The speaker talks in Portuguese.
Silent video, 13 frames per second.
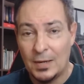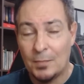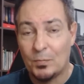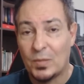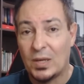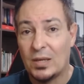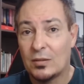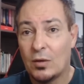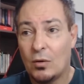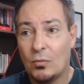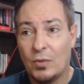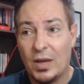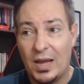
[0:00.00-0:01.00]

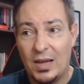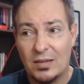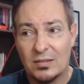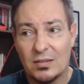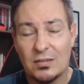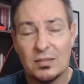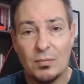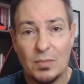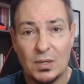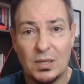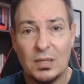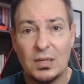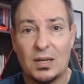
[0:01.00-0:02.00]
Então, essa
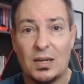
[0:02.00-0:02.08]
semana